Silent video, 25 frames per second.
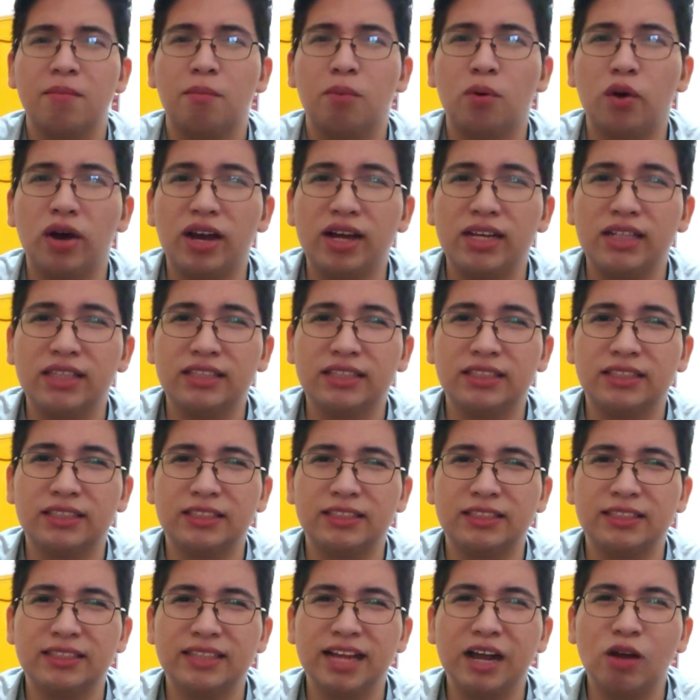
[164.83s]

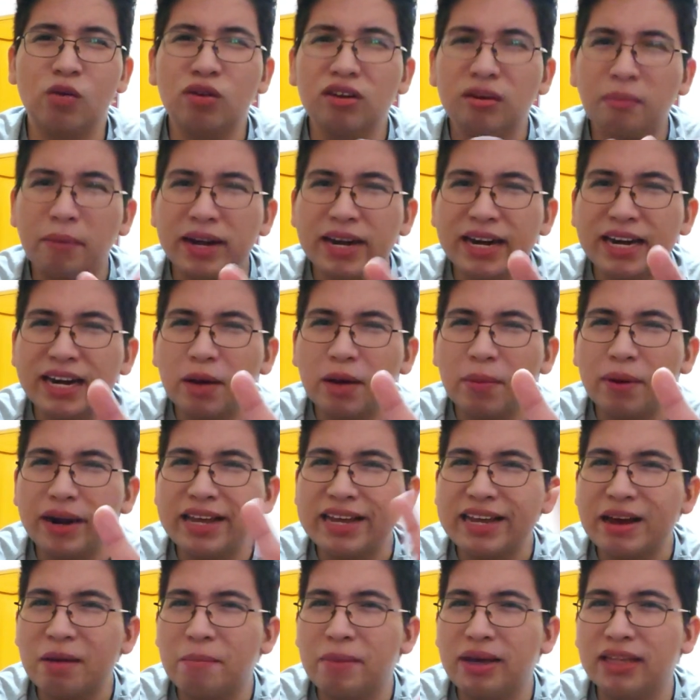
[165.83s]
pues de alguna manera
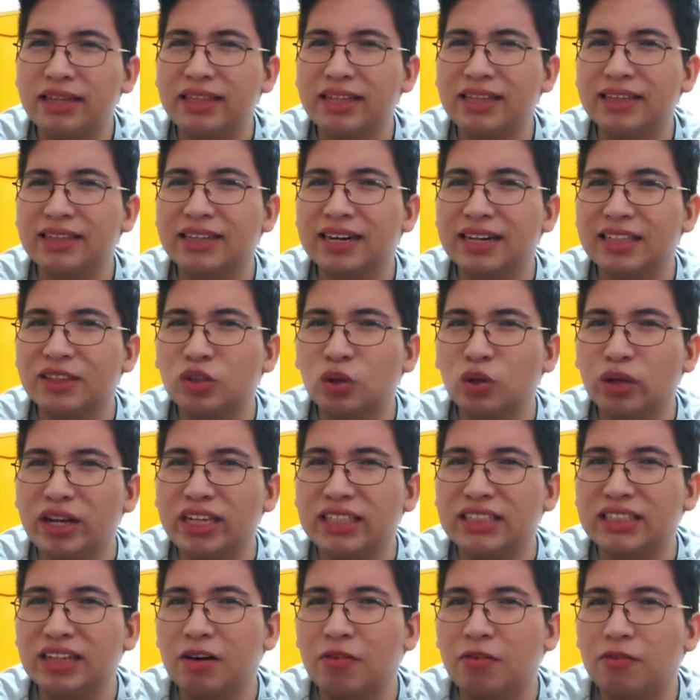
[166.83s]
Brian Bettel trató
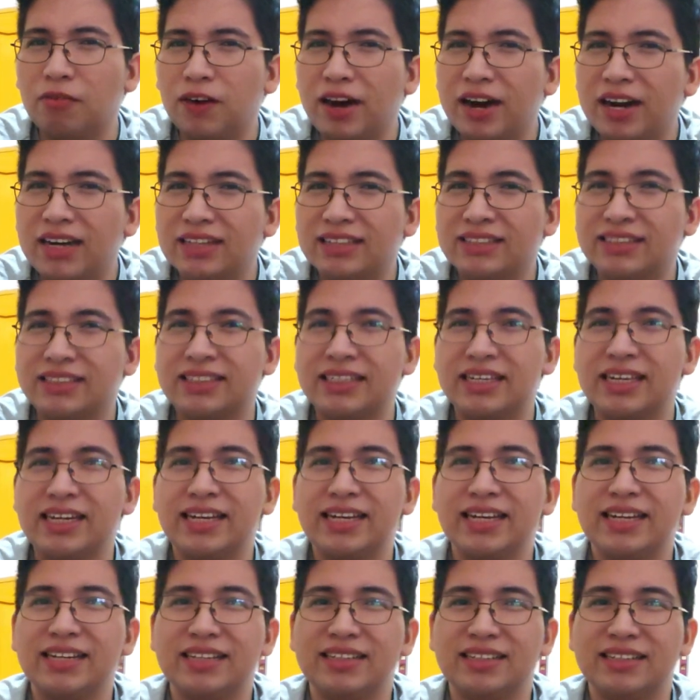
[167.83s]
de
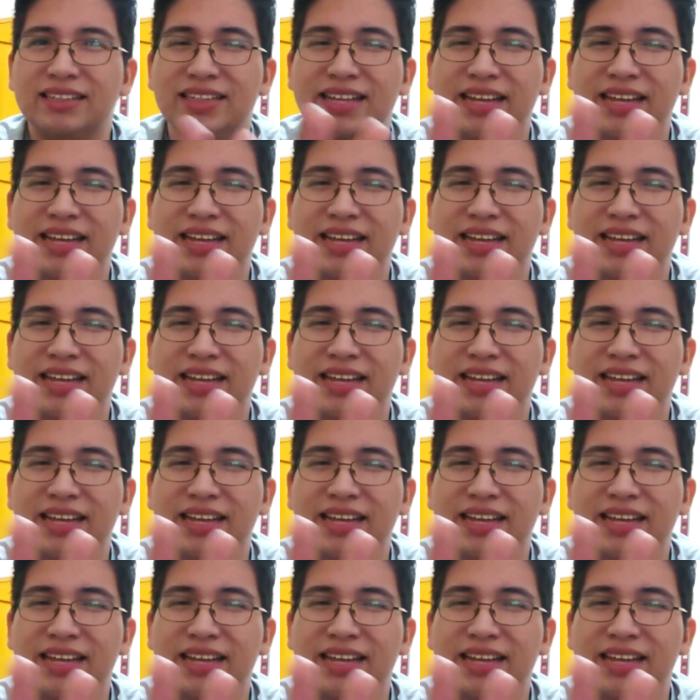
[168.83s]
zafarse